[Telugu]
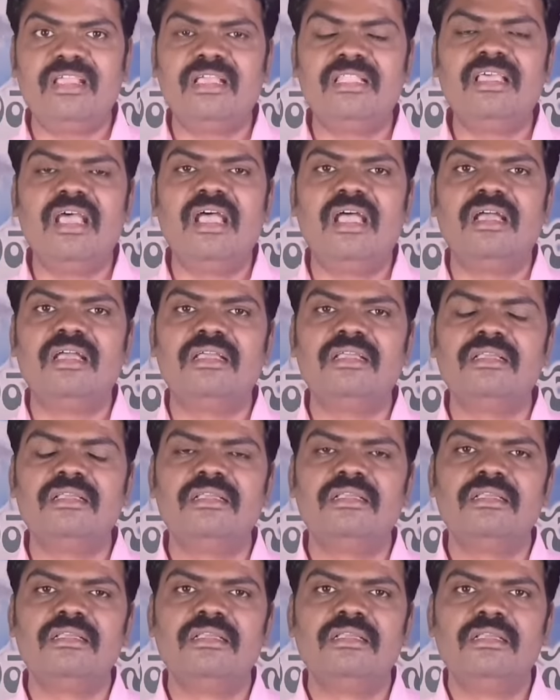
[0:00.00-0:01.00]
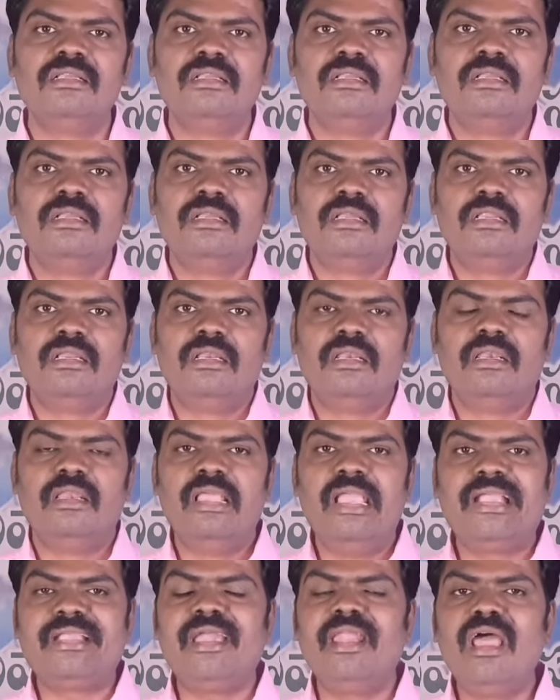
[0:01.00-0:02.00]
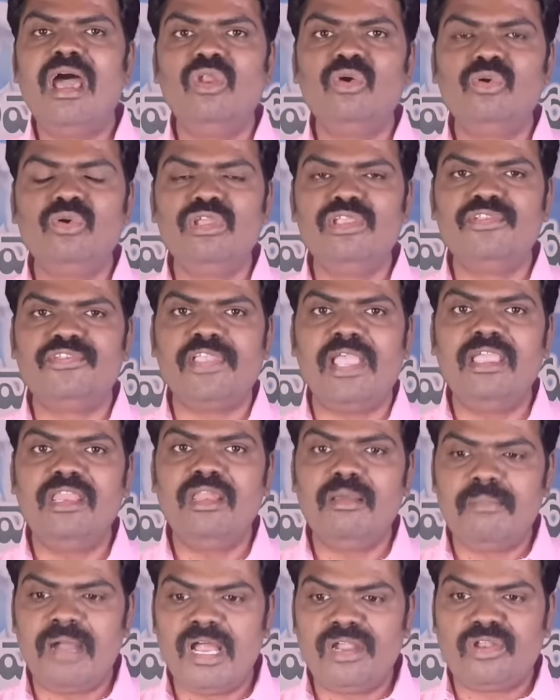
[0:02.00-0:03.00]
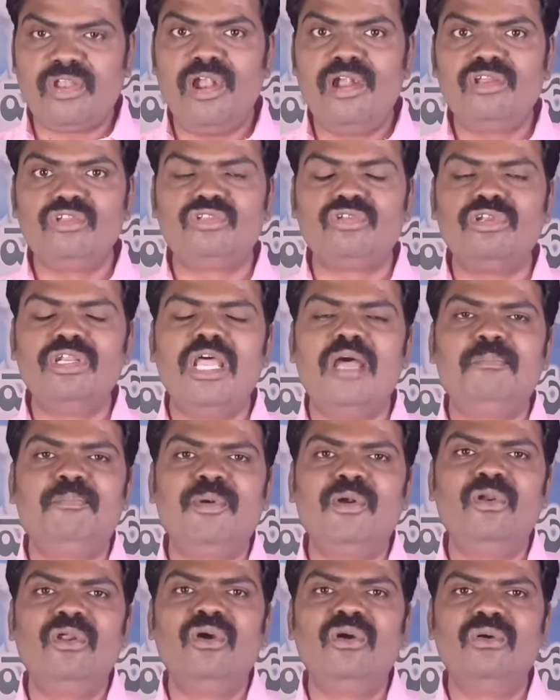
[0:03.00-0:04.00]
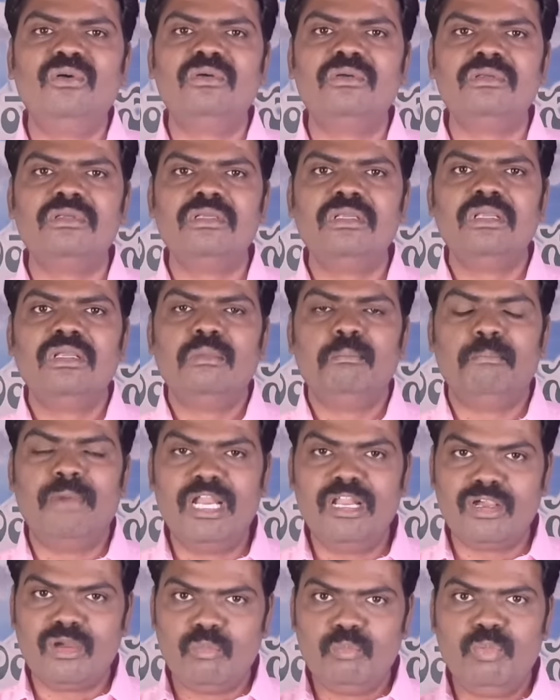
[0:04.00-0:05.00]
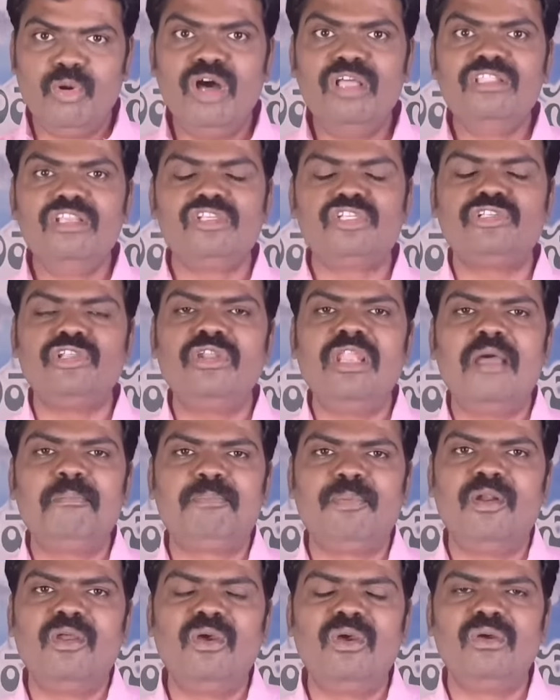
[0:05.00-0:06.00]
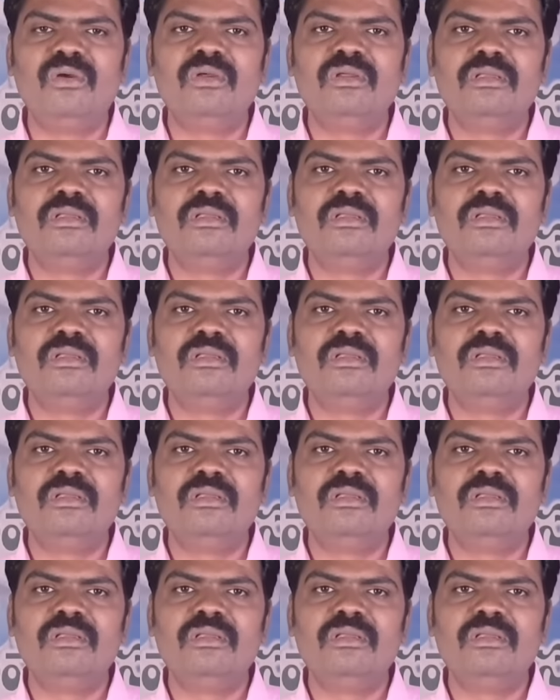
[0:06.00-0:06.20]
కదా లేఖనాల గురించి ఆయన మాట్లాడుతున్నప్పుడు మనకు బోధిస్తున్నప్పుడు